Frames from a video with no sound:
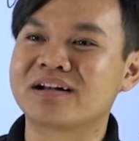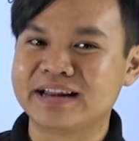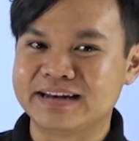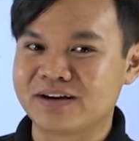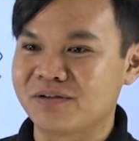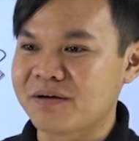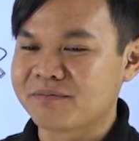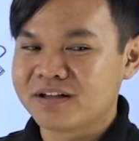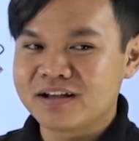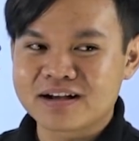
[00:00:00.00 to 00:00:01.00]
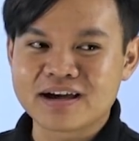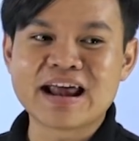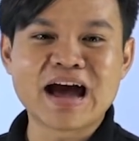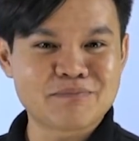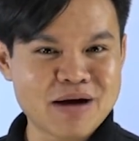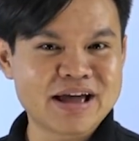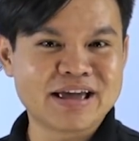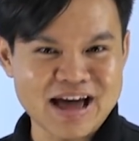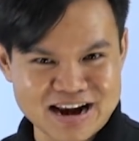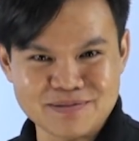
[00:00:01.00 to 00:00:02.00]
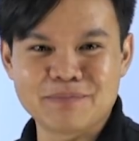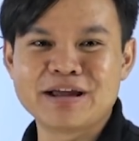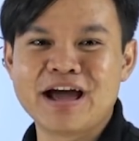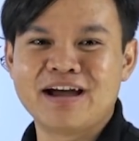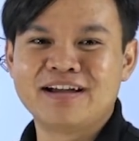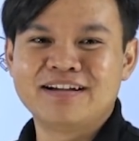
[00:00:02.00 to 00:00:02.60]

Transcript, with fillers: กลิ่นของแบบกระทะไหม้อะไรแบบเนี้ย